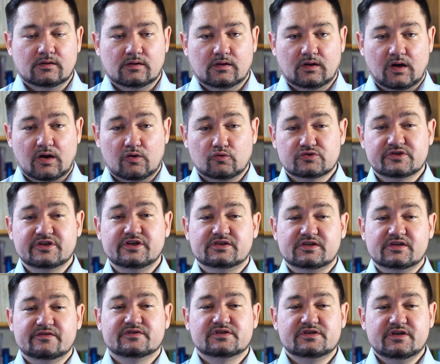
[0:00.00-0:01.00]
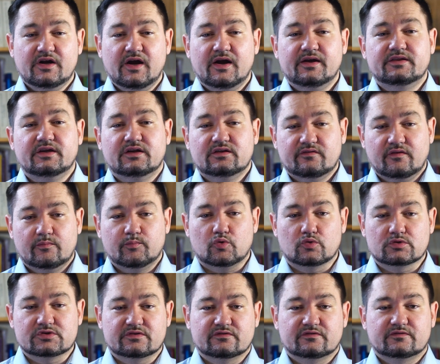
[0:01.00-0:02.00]
А у зрителей возникает ряд
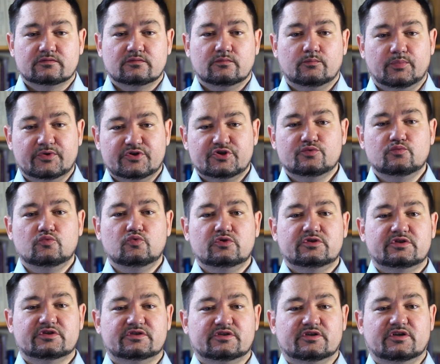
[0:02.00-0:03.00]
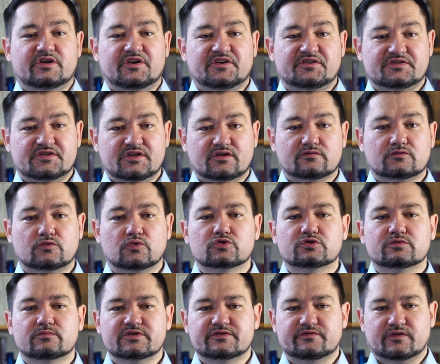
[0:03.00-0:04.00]
вопросов. Почему этот резерв
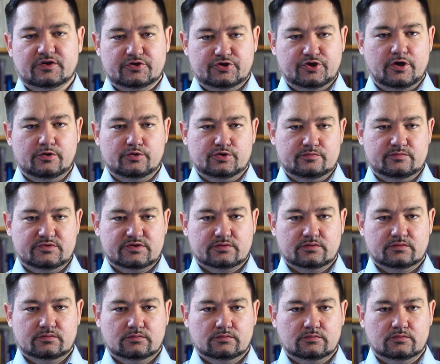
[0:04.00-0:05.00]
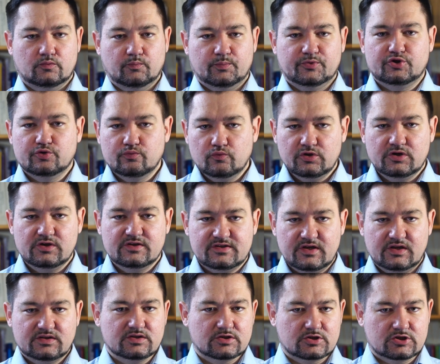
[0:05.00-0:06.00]
должен быть вращающимся? Ну почему
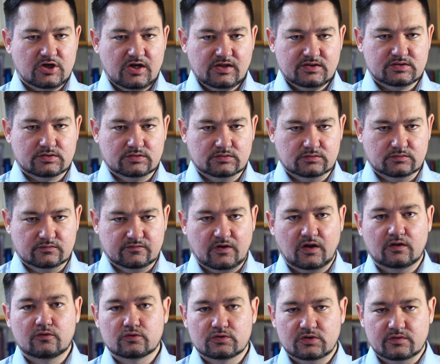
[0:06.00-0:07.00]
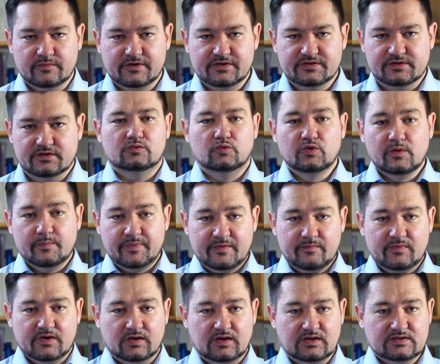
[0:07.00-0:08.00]
нельзя держать э, в холодном резерве? Ну,
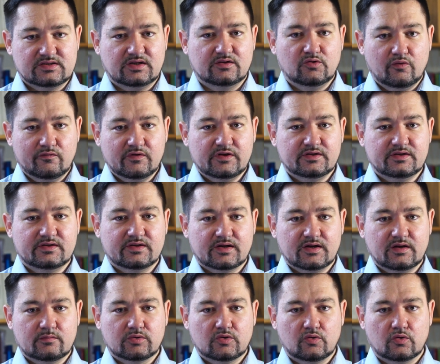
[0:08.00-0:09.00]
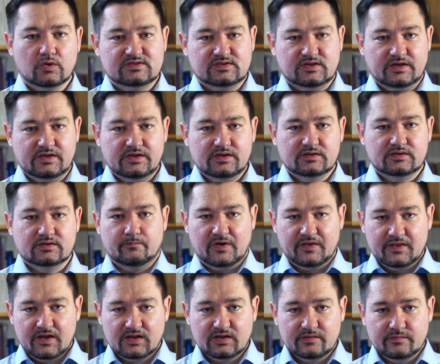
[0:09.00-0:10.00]
например, остановлен энергоблок, стоит,
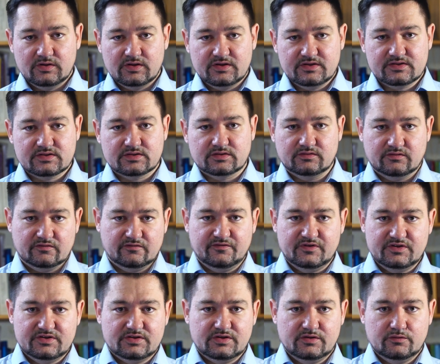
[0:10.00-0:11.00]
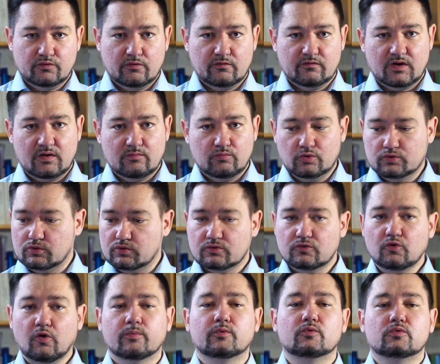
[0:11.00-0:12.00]
понадобилось ввести его в работу,
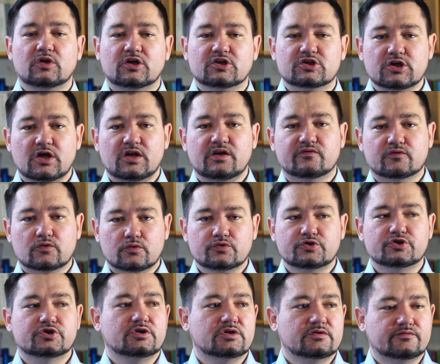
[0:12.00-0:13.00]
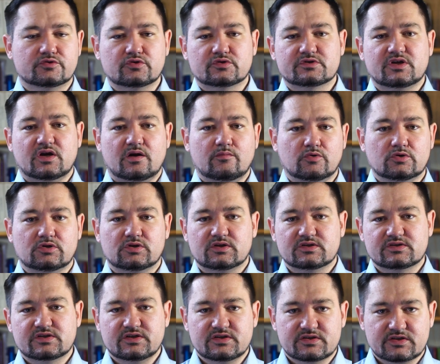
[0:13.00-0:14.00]
кнопку нажали, включили, все
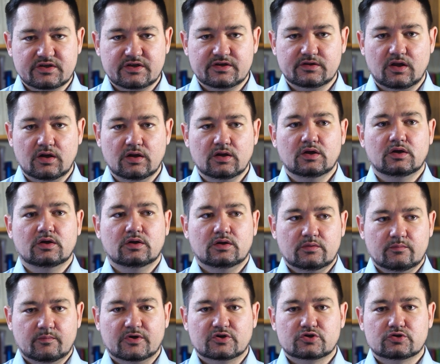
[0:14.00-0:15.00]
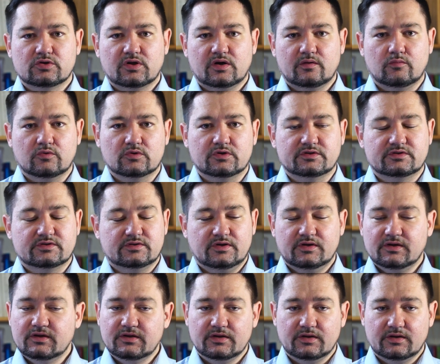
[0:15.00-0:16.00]
заработало, заискрило, пошел работать.
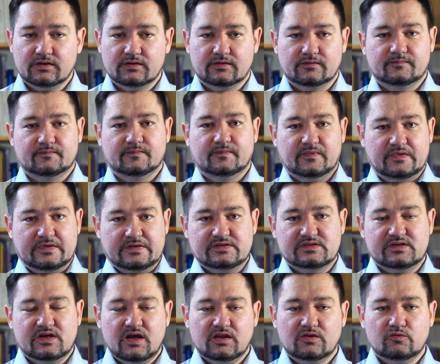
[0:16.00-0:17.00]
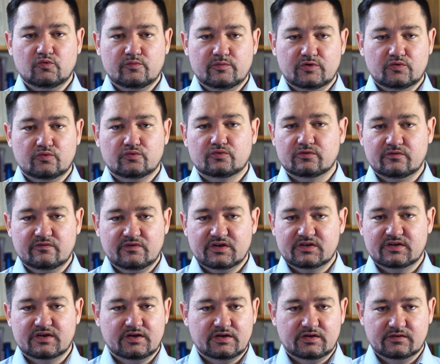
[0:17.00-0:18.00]
Э, нет, за одну минуту,
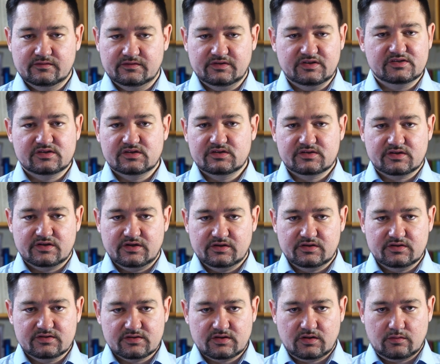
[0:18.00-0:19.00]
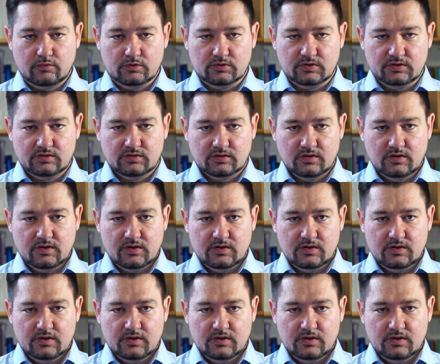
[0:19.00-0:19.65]
две-три не заискрить, не заработает.